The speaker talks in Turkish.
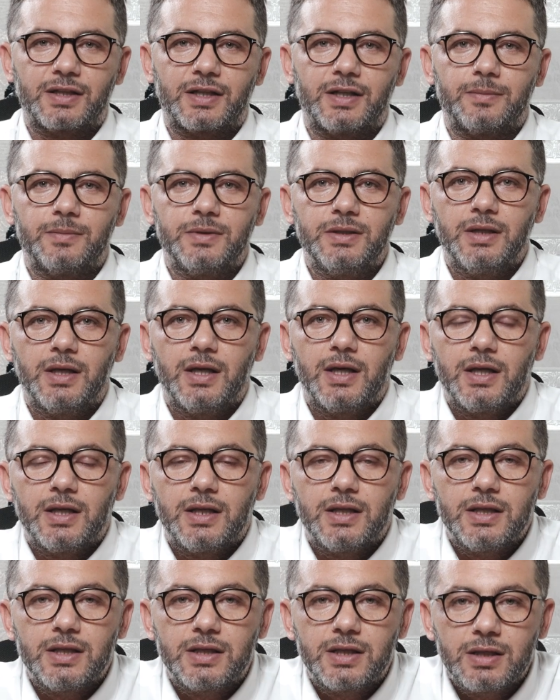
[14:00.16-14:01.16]
rakamı
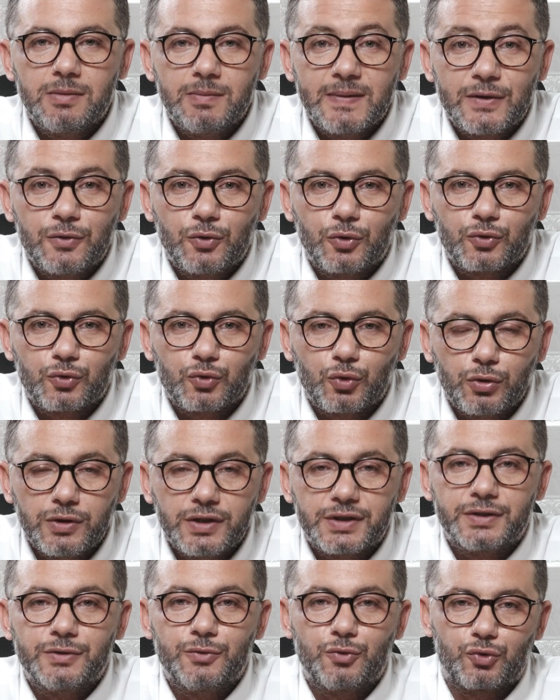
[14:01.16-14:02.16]
2 milyon
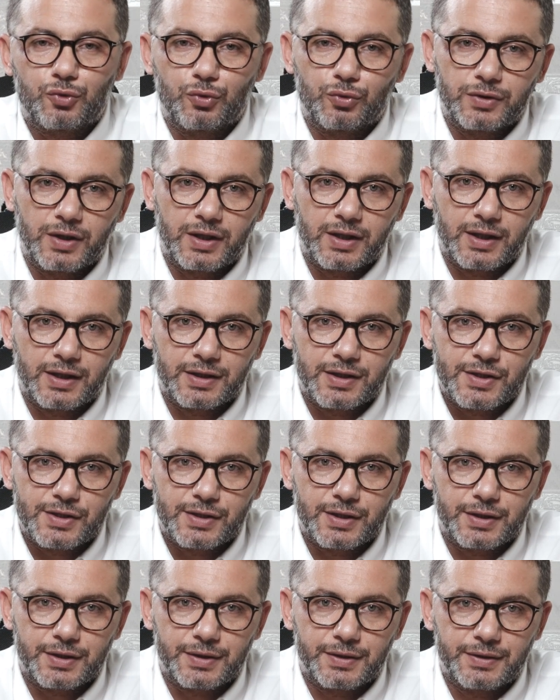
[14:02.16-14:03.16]
doların üstünde
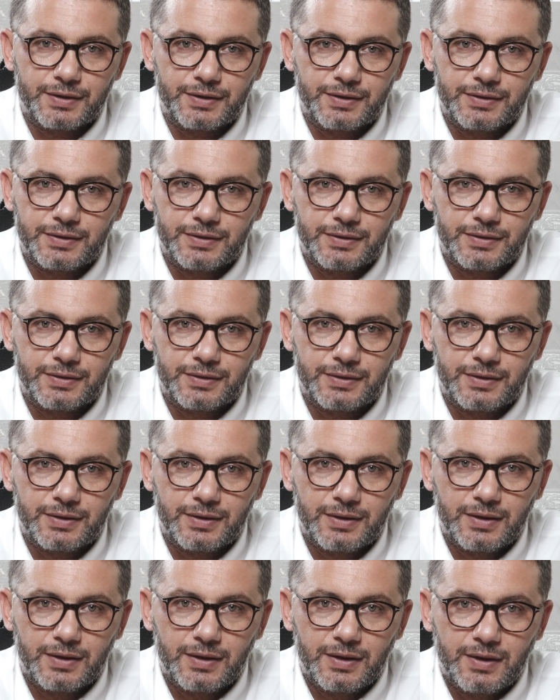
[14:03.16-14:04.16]
arkadaşlar.
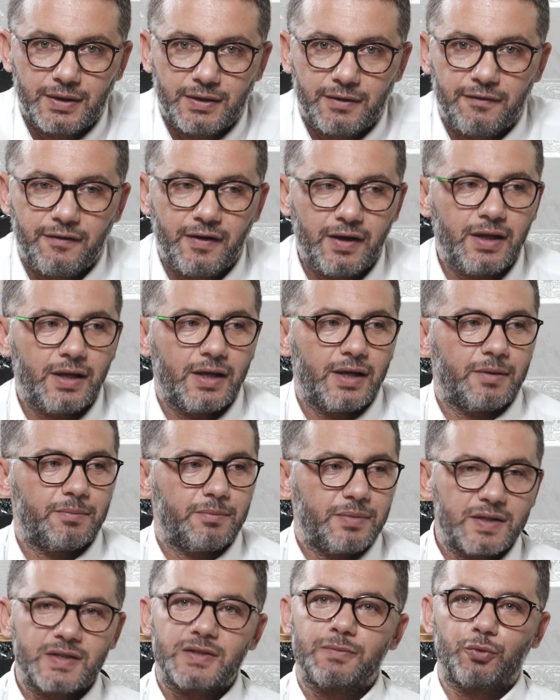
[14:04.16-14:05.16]
Ve
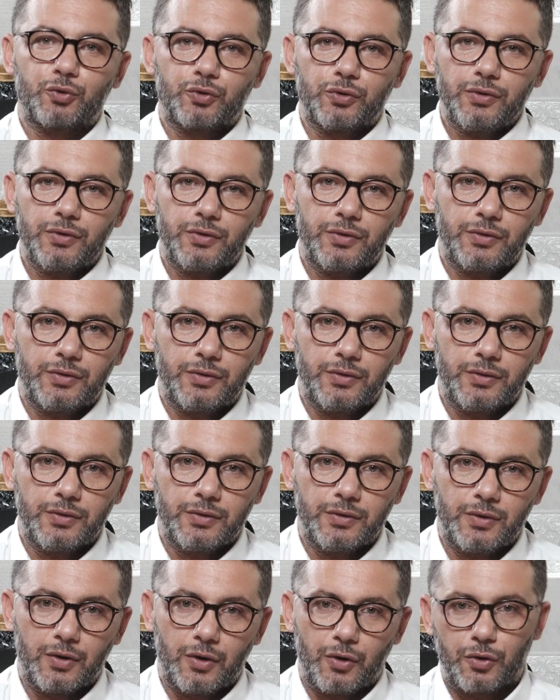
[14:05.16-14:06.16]
biz bunu
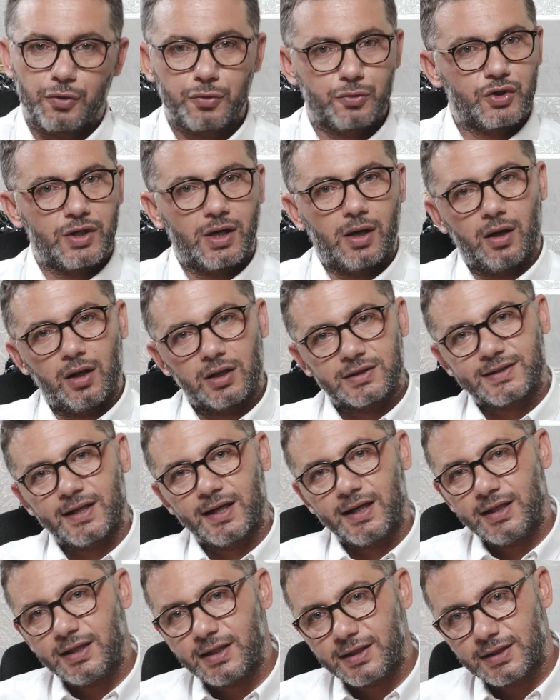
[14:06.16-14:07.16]
önce 6
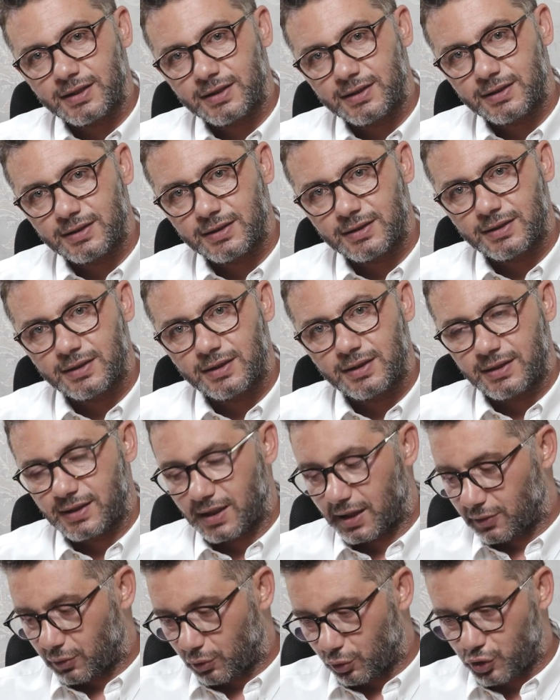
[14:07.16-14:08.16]
aylık
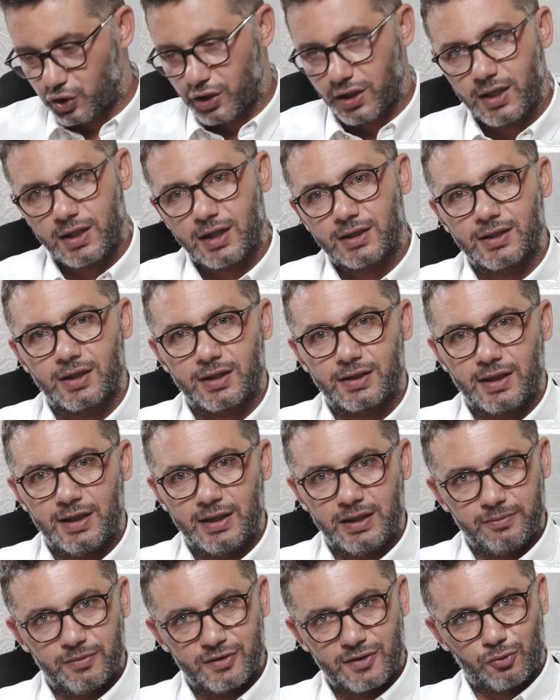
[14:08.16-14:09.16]
yani ocağa kadar
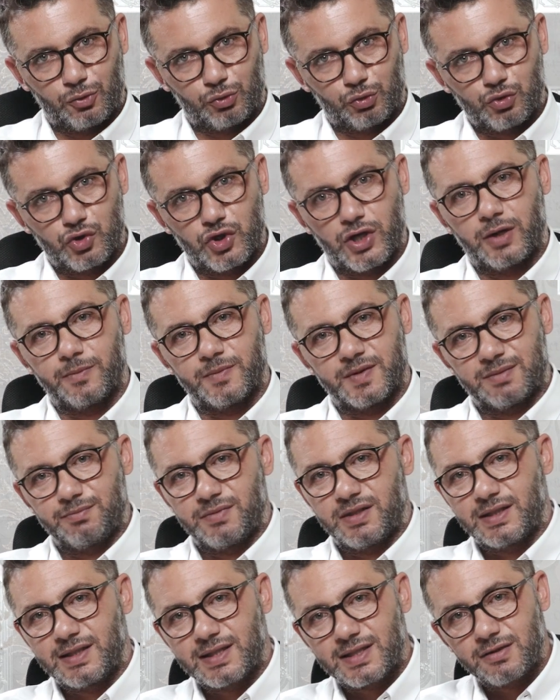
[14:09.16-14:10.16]
elimizde tutacağımız
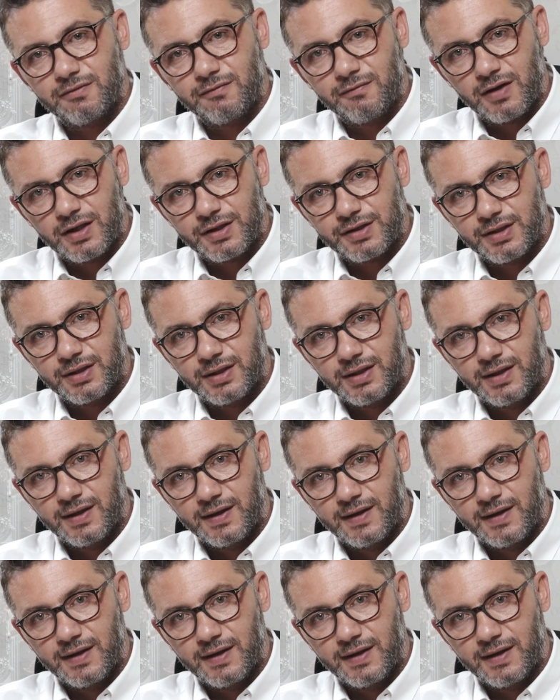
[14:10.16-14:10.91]
bir kısım var.